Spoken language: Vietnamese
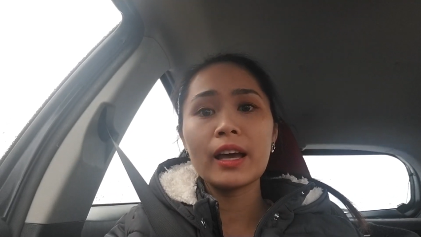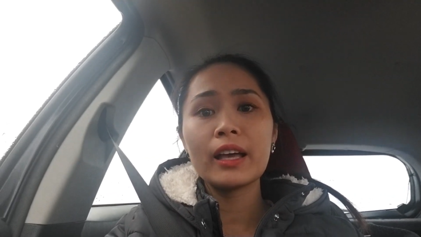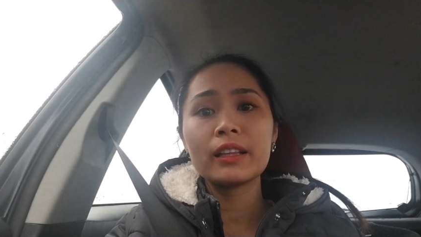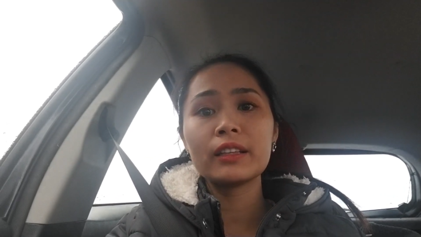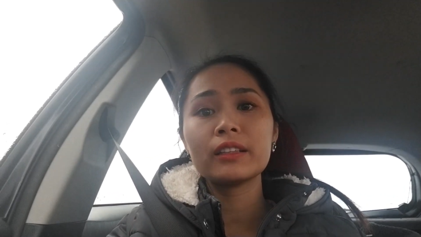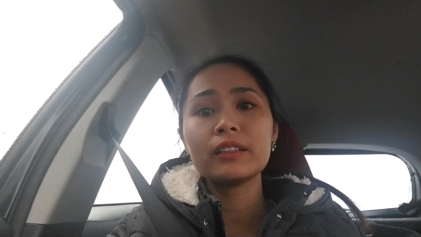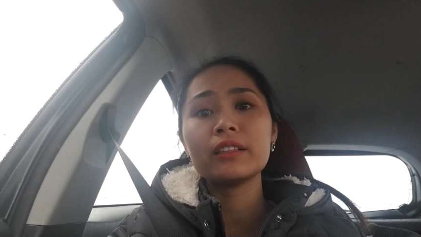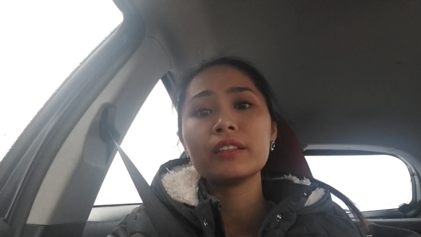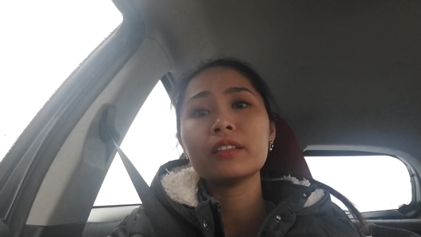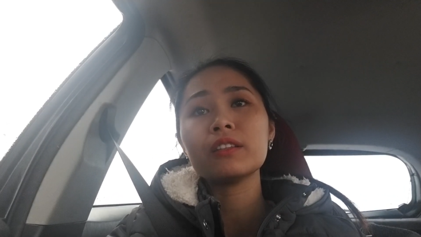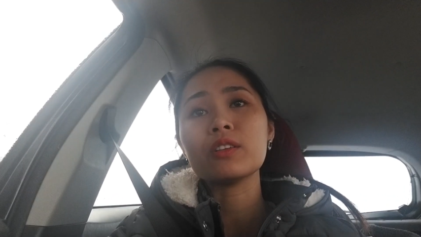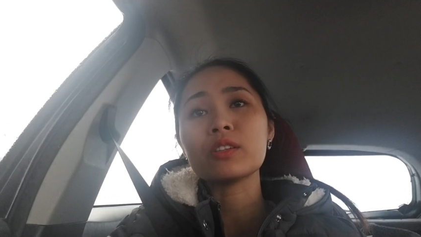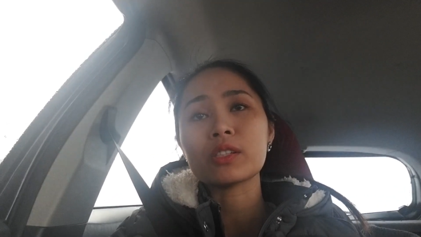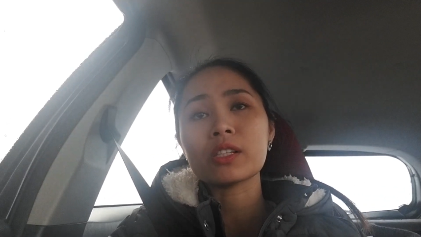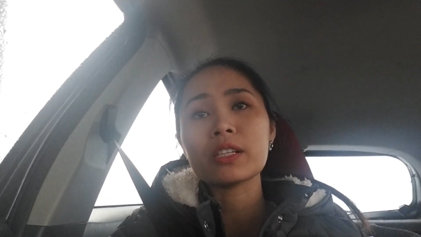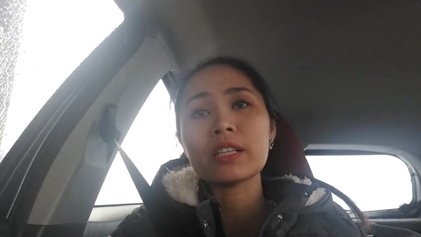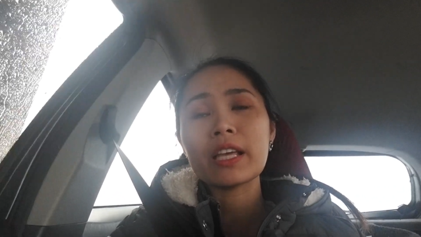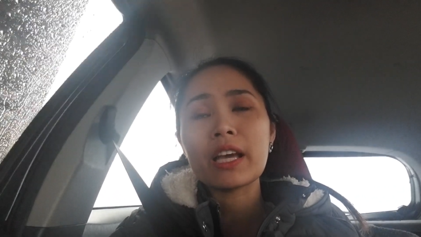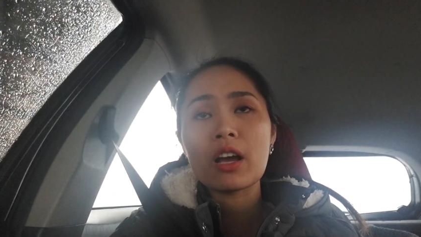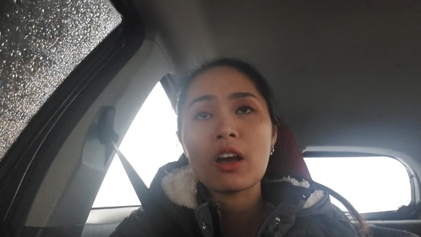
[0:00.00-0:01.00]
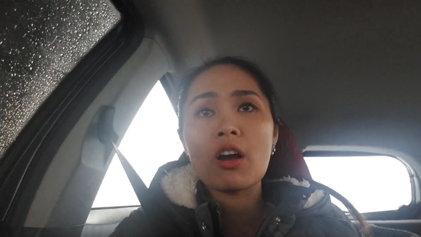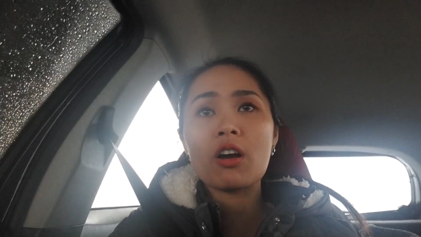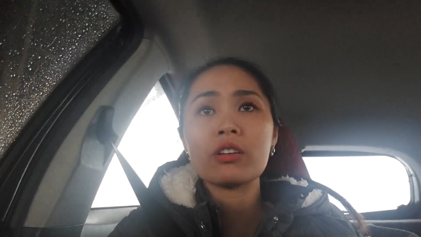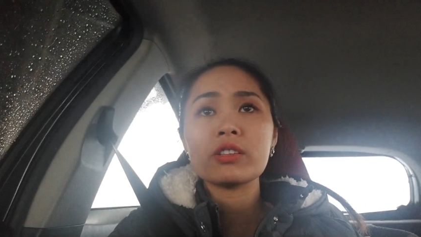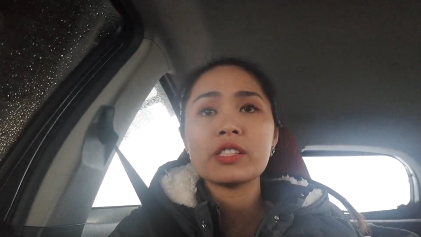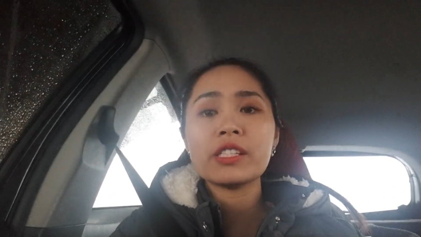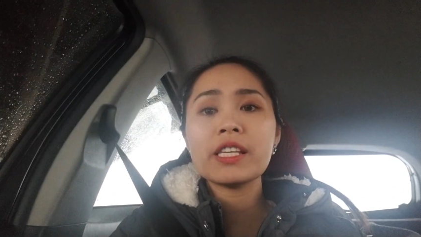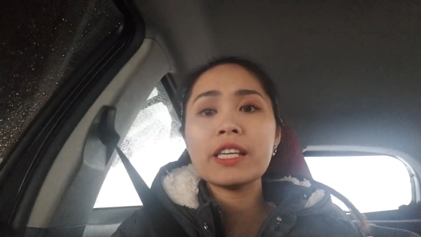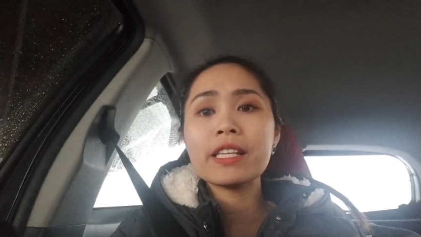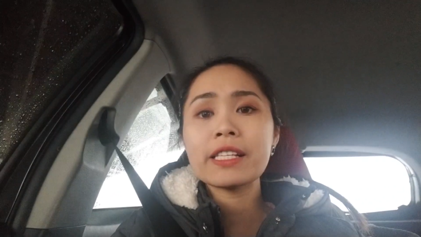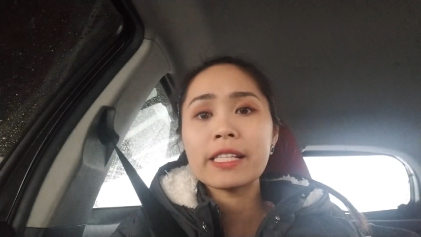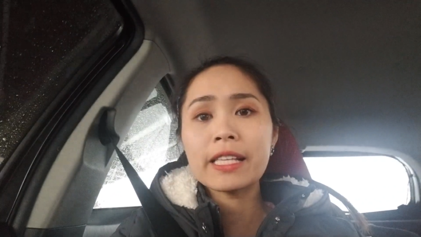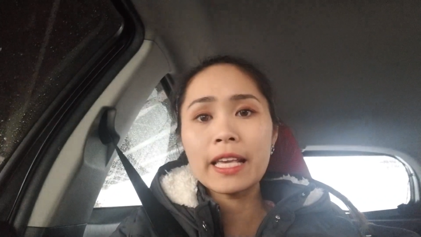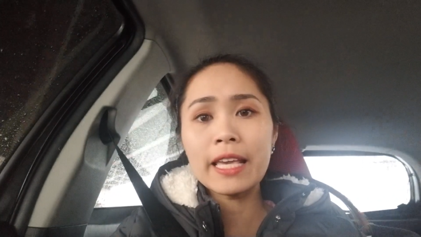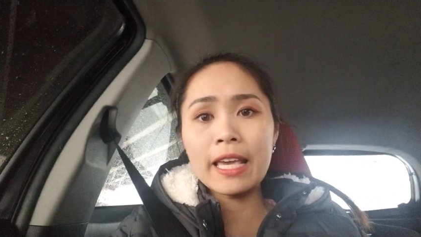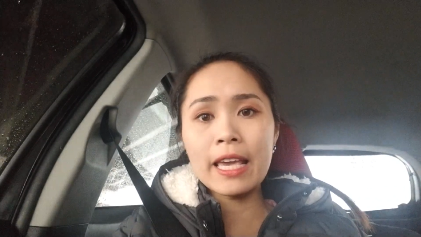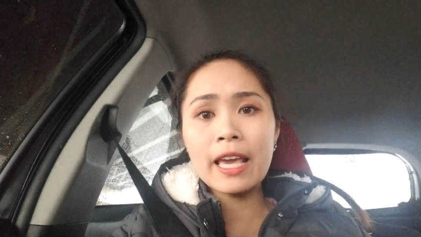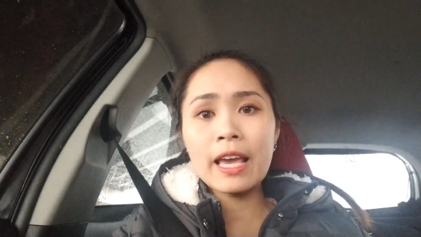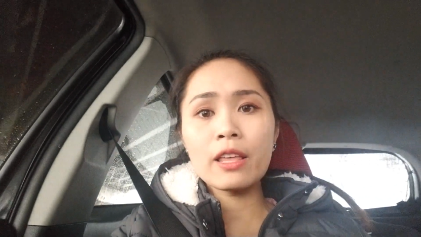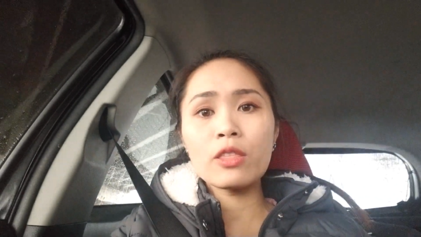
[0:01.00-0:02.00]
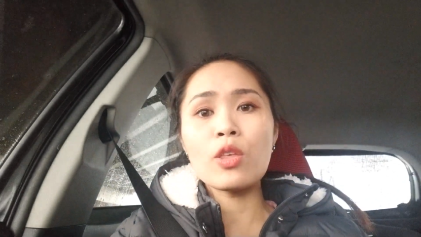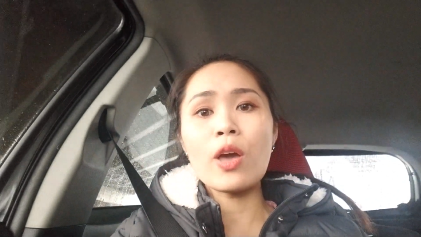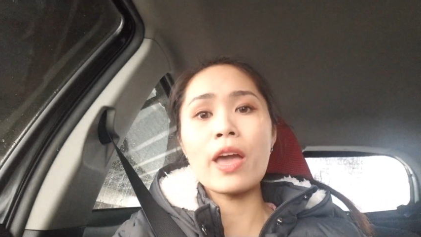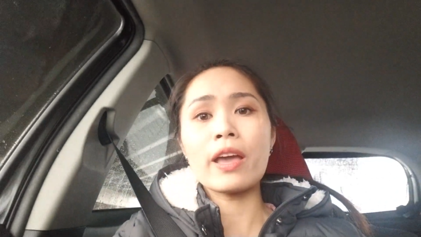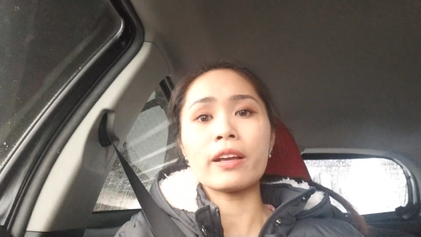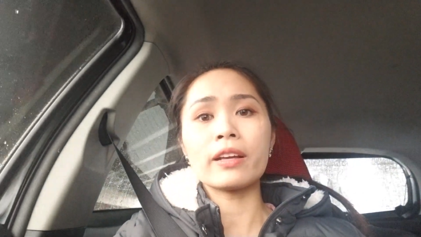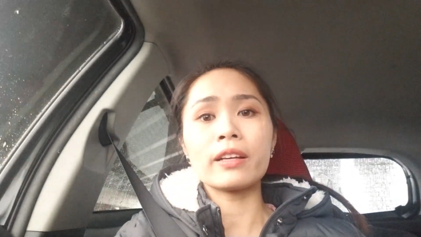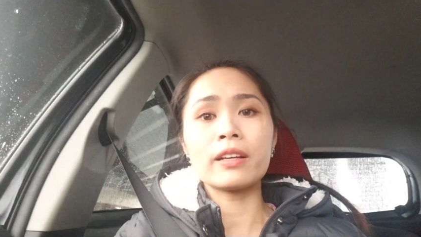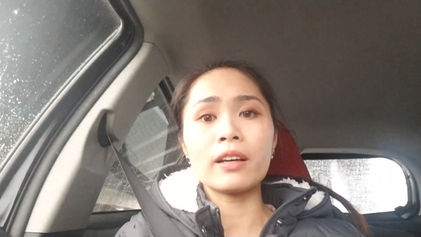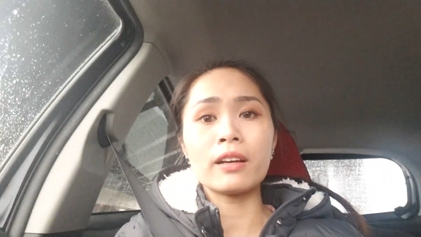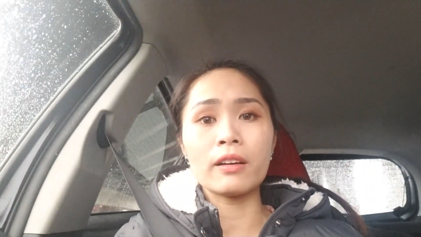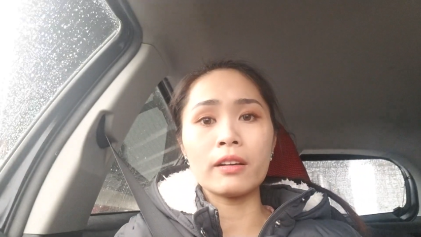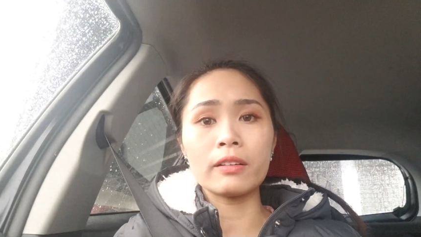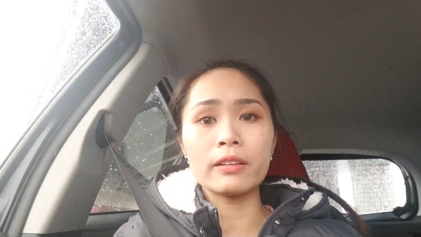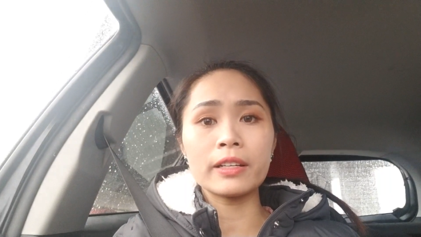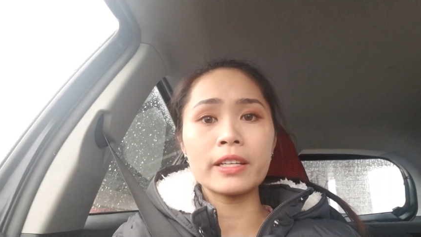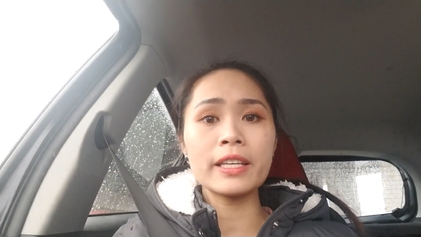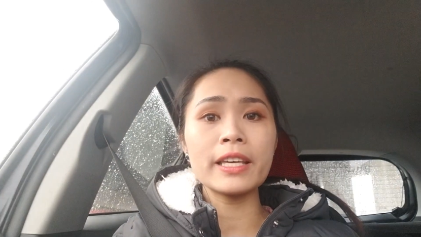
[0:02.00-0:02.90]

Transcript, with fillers: anh luật sư này còn chia sẻ đoạn ờ,